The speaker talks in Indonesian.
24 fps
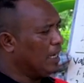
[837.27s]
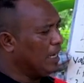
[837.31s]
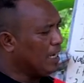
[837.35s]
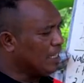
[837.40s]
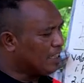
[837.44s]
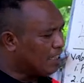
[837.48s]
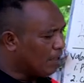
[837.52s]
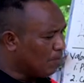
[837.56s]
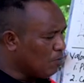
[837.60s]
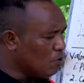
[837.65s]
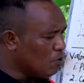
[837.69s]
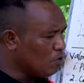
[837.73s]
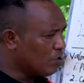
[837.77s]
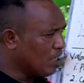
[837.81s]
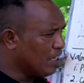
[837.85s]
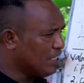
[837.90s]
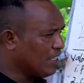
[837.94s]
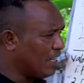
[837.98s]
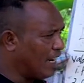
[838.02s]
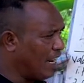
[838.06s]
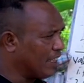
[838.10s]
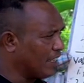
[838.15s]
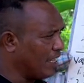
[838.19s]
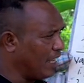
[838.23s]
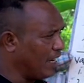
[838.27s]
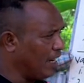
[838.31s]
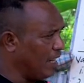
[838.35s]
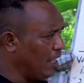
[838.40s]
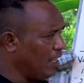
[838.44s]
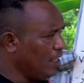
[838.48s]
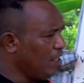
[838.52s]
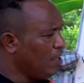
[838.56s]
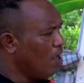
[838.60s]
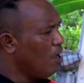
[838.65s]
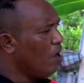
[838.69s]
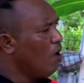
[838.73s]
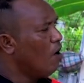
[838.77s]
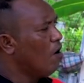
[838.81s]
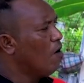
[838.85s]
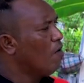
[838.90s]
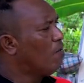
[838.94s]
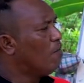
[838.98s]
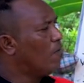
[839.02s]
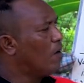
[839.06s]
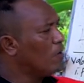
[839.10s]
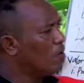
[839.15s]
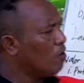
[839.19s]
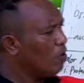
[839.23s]
ita mosting hatene,
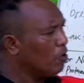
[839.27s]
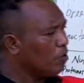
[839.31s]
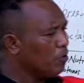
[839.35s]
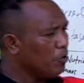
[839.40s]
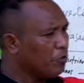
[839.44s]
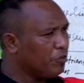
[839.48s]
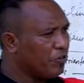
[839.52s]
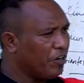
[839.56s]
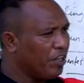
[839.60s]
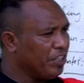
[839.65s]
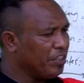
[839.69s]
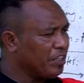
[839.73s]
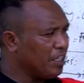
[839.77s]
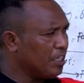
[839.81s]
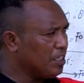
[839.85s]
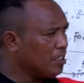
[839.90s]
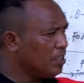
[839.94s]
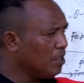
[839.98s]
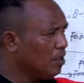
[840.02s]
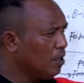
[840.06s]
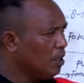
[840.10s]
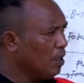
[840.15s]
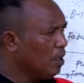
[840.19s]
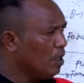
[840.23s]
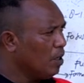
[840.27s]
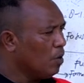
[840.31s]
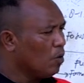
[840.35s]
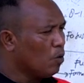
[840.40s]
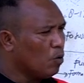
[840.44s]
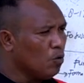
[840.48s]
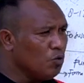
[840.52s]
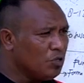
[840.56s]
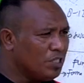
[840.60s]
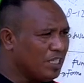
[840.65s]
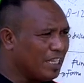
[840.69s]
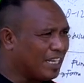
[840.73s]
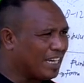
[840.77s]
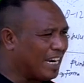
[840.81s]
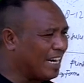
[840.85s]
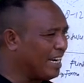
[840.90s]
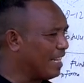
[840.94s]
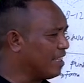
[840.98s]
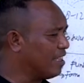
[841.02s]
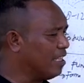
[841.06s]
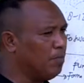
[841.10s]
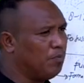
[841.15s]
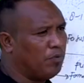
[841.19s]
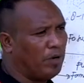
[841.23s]
valor nutrientes husi
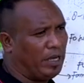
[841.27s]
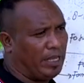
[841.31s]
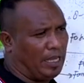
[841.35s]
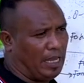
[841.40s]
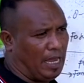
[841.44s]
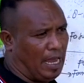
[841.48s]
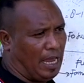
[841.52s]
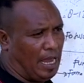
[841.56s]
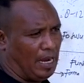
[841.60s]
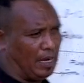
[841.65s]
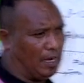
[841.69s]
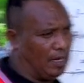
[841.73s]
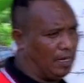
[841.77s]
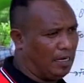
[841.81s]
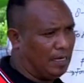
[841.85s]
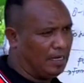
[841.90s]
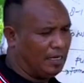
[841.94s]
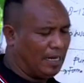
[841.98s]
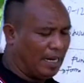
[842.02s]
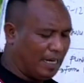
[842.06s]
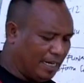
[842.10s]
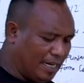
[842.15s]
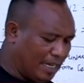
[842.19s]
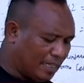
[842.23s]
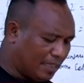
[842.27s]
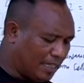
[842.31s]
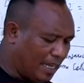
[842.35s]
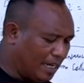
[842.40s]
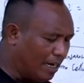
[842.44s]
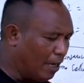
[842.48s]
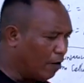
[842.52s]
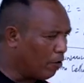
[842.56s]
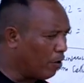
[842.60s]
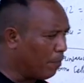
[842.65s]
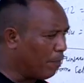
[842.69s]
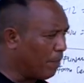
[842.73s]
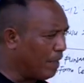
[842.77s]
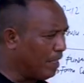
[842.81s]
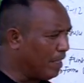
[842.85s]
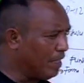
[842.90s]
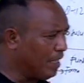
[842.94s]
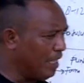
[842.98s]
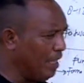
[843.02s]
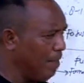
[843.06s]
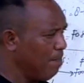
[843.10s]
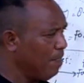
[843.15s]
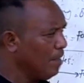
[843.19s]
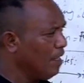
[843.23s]
cada tipo ihan. Dal ida tan hau
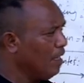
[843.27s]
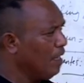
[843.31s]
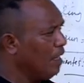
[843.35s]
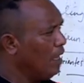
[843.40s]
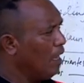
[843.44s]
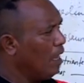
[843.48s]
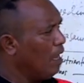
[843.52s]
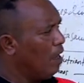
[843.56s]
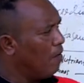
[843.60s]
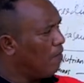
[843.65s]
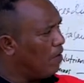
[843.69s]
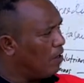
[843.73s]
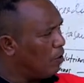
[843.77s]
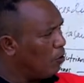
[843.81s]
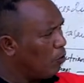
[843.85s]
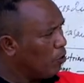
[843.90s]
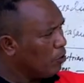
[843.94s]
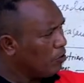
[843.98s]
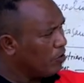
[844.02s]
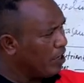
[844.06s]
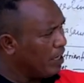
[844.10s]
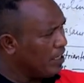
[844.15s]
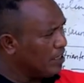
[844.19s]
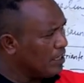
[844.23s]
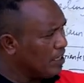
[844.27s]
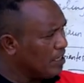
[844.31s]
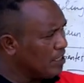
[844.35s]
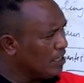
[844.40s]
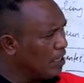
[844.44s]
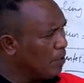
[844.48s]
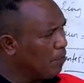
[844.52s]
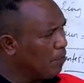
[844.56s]
repete, valor nutrientes